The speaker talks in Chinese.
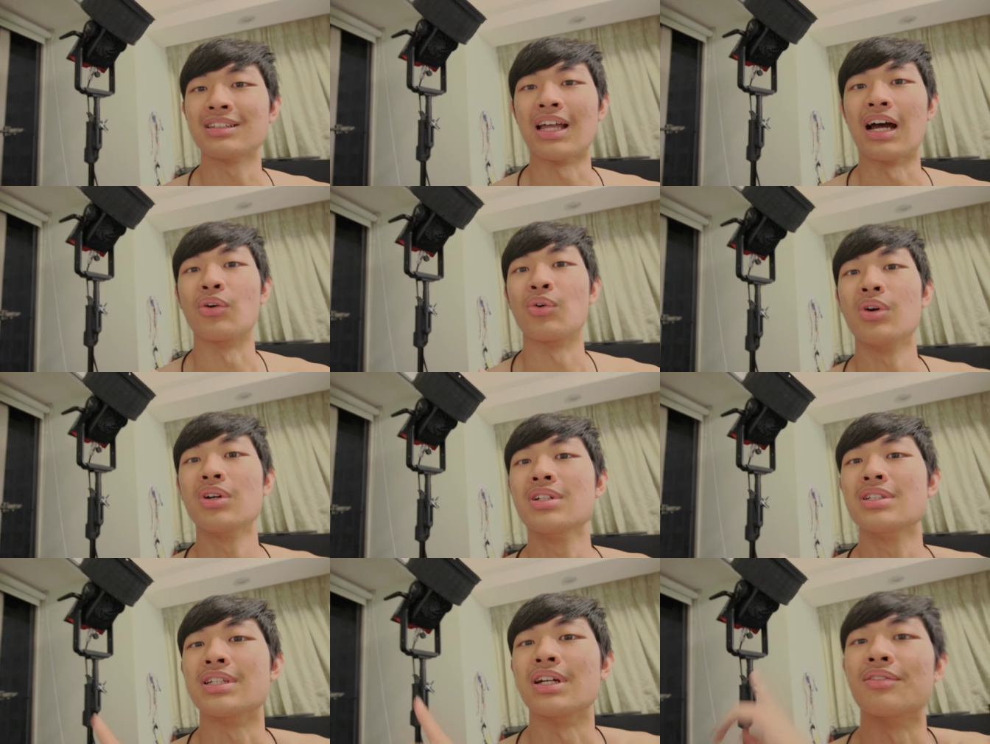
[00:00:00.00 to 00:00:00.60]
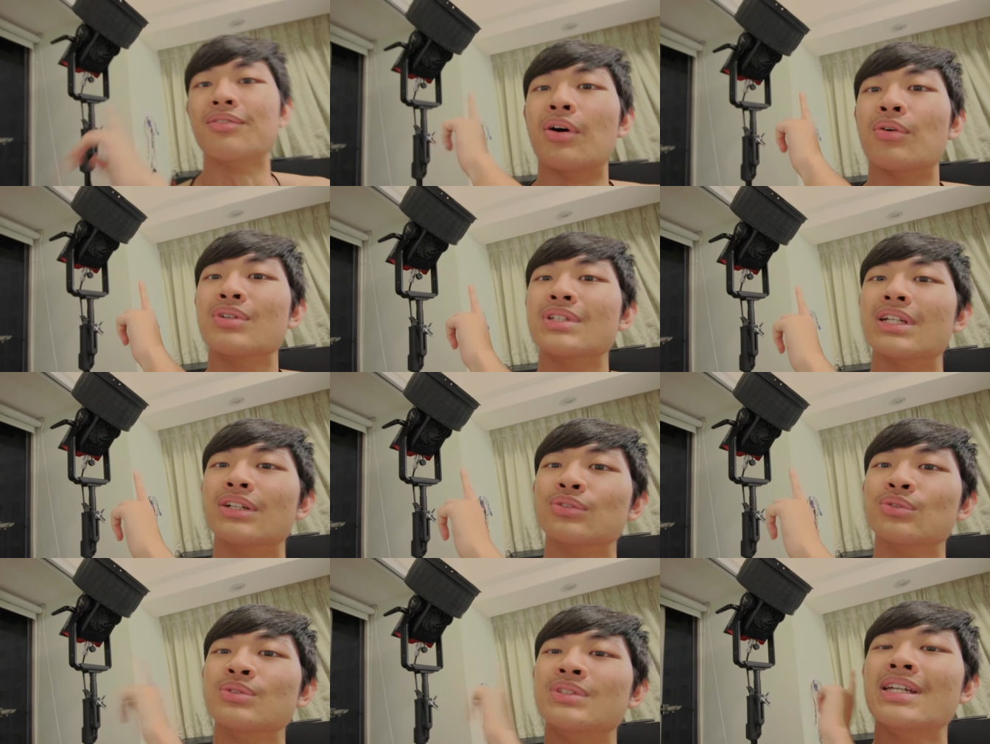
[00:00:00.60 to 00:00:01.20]
打光的想法，我
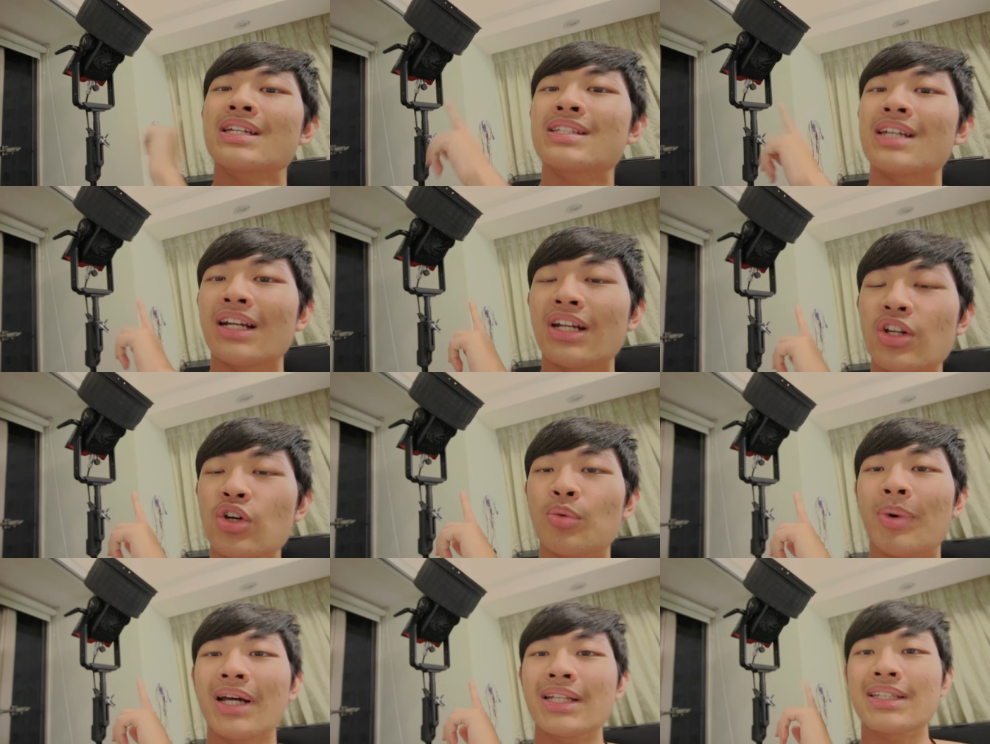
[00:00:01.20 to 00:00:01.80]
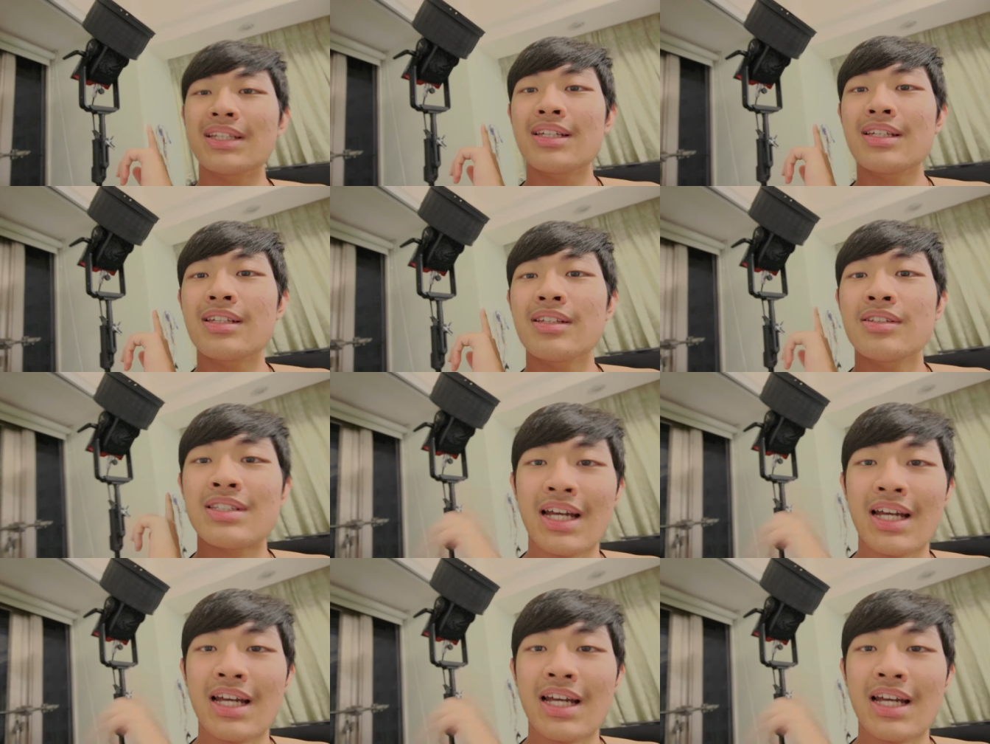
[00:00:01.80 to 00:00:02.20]
想说这一盏六百 D